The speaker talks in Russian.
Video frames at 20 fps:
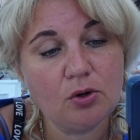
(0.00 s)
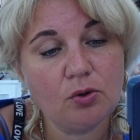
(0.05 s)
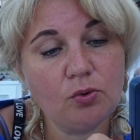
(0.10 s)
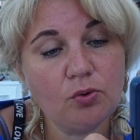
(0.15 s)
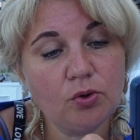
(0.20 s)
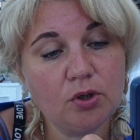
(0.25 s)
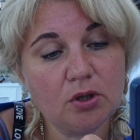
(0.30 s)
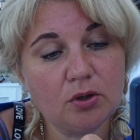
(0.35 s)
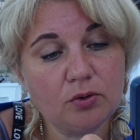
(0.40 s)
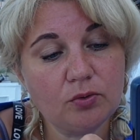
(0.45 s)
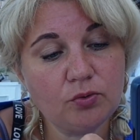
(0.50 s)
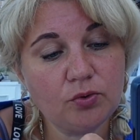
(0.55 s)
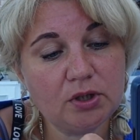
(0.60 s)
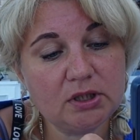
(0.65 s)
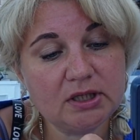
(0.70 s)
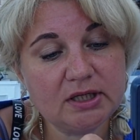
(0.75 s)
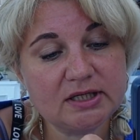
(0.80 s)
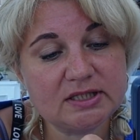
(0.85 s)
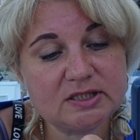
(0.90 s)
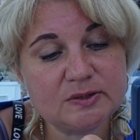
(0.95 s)
О
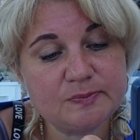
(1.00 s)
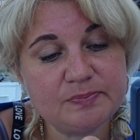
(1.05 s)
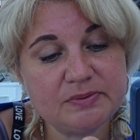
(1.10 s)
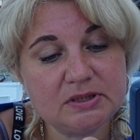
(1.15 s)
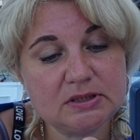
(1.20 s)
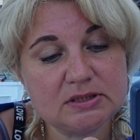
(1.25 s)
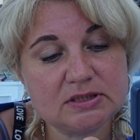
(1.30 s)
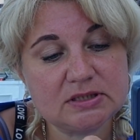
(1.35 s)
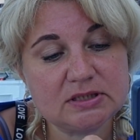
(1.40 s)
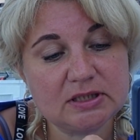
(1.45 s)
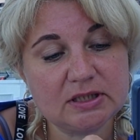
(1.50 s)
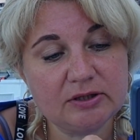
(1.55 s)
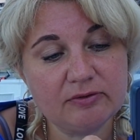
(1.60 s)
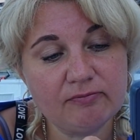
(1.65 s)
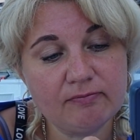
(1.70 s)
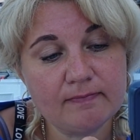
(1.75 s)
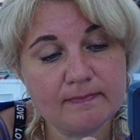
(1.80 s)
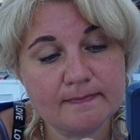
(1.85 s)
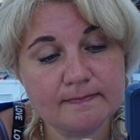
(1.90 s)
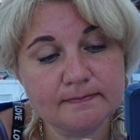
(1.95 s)
Ольга Списа
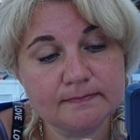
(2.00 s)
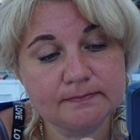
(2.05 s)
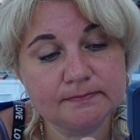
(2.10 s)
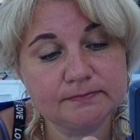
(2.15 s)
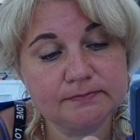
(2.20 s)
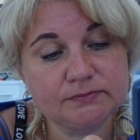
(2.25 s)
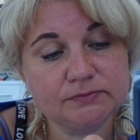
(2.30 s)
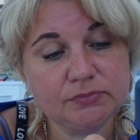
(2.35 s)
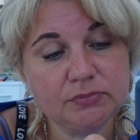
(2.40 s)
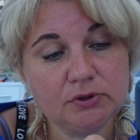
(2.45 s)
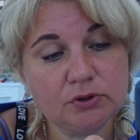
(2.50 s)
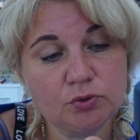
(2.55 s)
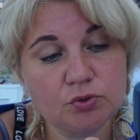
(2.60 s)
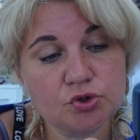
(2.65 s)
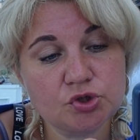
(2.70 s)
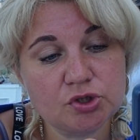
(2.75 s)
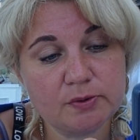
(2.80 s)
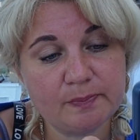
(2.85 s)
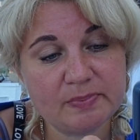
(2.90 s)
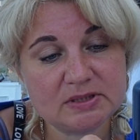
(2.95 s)

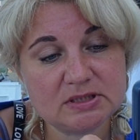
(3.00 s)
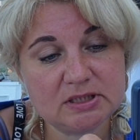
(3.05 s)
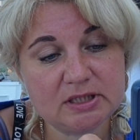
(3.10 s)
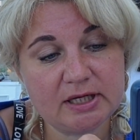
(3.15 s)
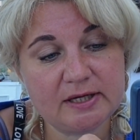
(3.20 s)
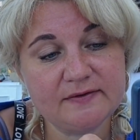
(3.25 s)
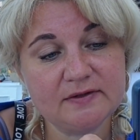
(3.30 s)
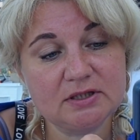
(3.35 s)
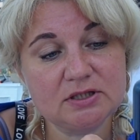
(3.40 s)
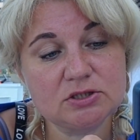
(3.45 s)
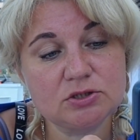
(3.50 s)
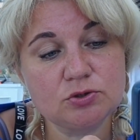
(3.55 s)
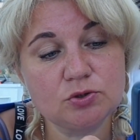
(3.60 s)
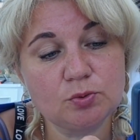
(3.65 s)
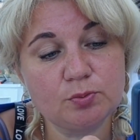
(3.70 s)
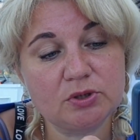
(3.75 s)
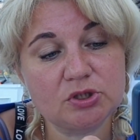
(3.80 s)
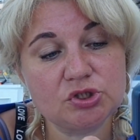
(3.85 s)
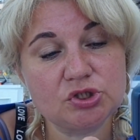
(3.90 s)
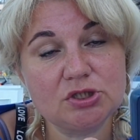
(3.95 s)
тоже поздравила с
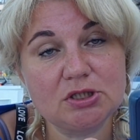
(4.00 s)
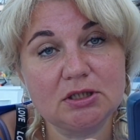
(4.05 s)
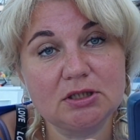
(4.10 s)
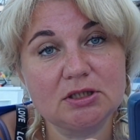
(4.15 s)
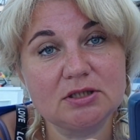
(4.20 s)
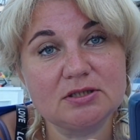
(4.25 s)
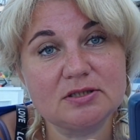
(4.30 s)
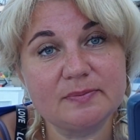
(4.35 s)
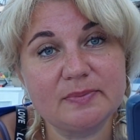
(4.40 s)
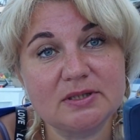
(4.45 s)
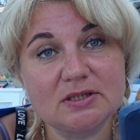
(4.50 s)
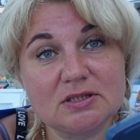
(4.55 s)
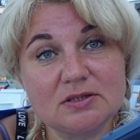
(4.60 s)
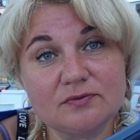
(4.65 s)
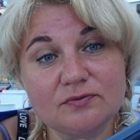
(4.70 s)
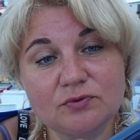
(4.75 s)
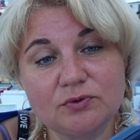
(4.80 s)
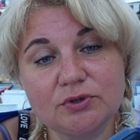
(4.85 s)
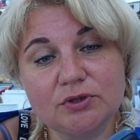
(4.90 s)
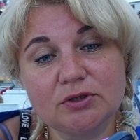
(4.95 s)
днем рождения тебя
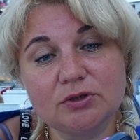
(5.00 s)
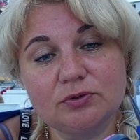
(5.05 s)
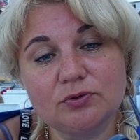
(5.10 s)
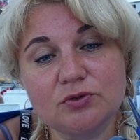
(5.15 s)
сегодня.